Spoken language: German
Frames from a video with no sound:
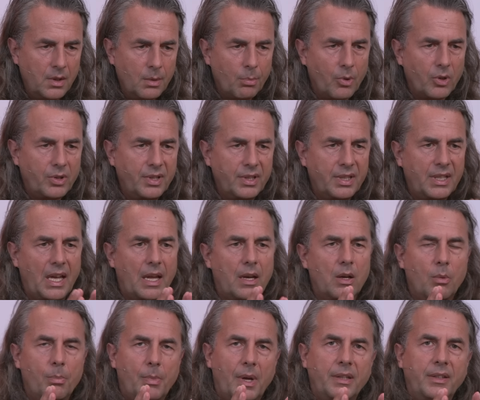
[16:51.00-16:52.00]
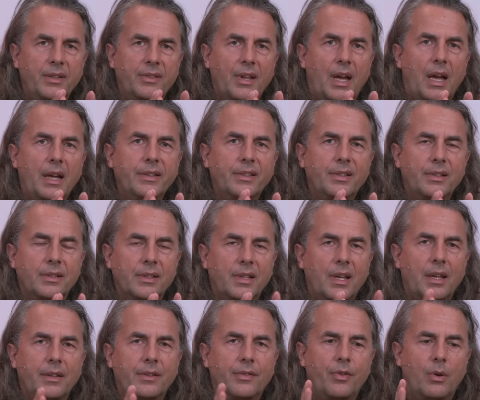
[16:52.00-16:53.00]
möchte ich gerne nochmal diese einzelnen
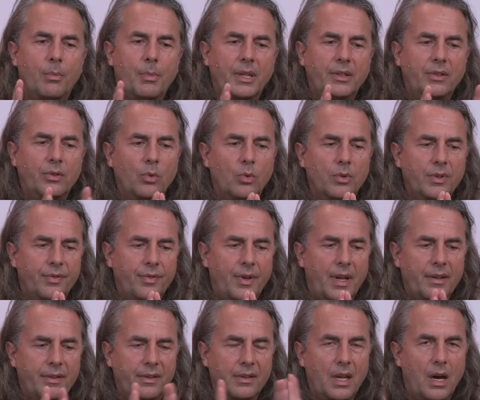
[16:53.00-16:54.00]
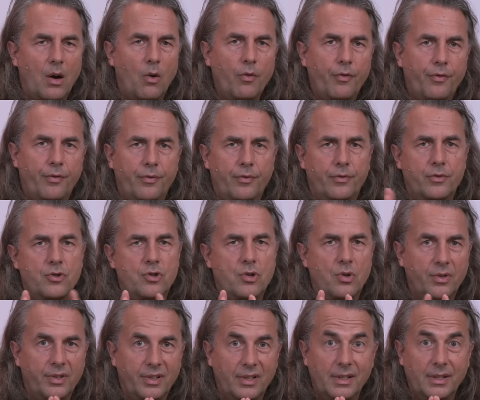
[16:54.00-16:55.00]
Transformationsphasen
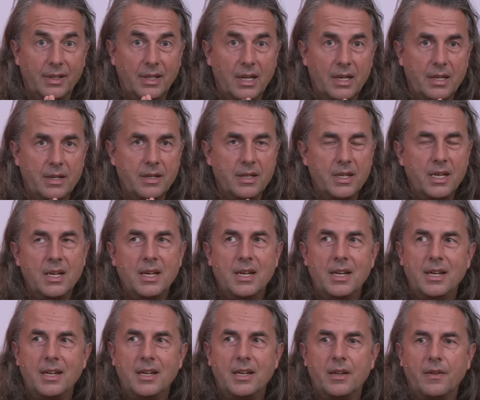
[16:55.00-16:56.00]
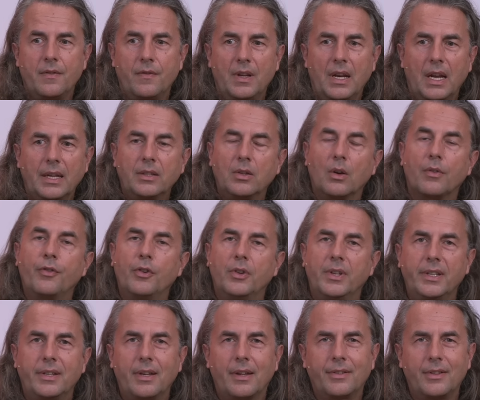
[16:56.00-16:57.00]
aufschlüsseln. Ja? Vielleicht auch für
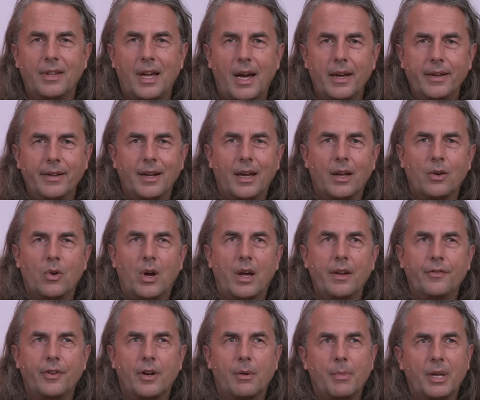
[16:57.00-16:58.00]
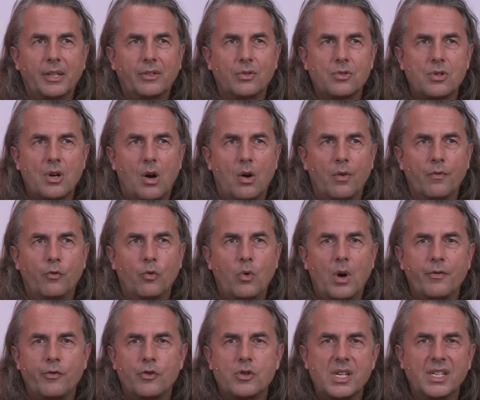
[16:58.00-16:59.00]
dich als eine Einladung, einfach mal zu schauen, wo
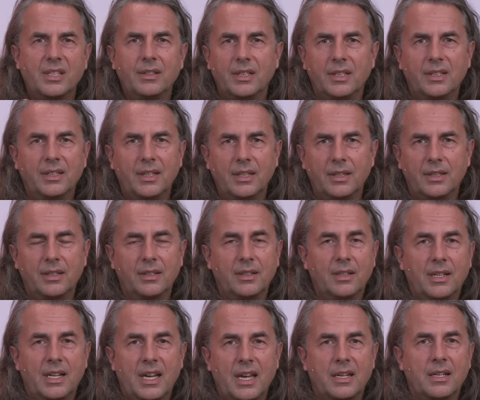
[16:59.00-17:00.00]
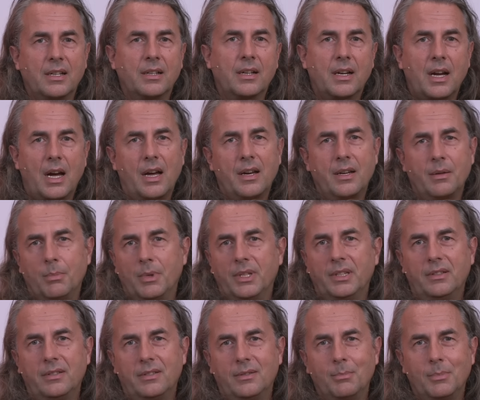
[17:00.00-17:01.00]
erwische ich dich, dich gerade
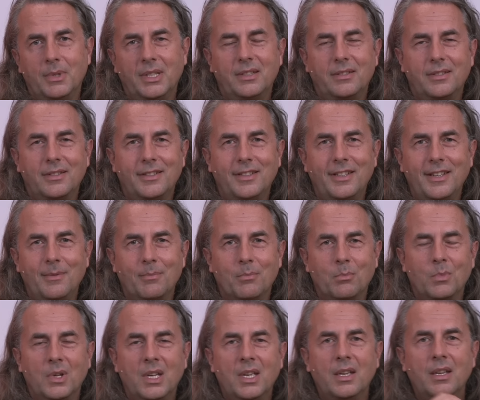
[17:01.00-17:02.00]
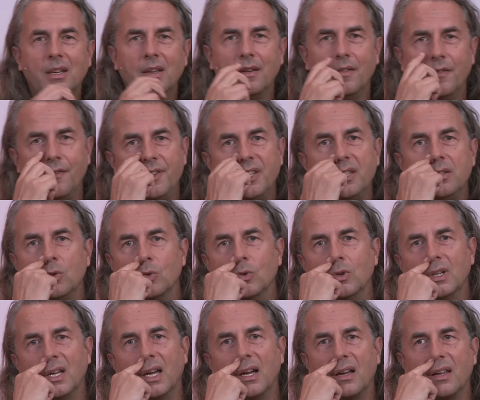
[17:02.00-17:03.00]
mit, mit dem
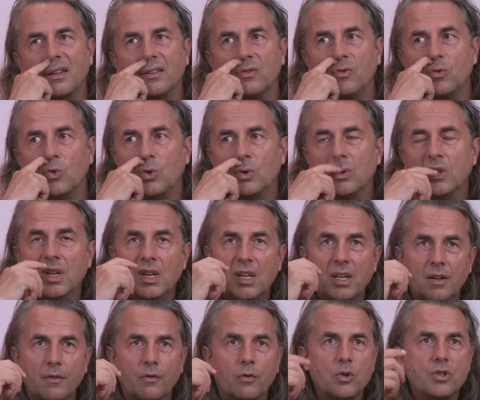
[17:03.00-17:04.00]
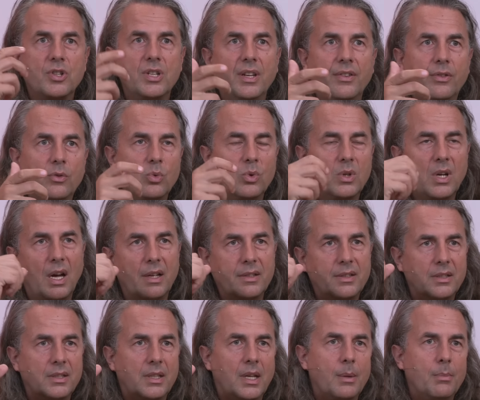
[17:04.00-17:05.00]
Video? Ja? Also wo, wo stehst du
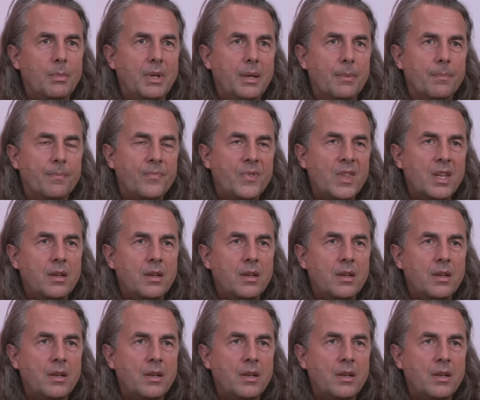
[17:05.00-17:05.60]
gerade in deinem Leben?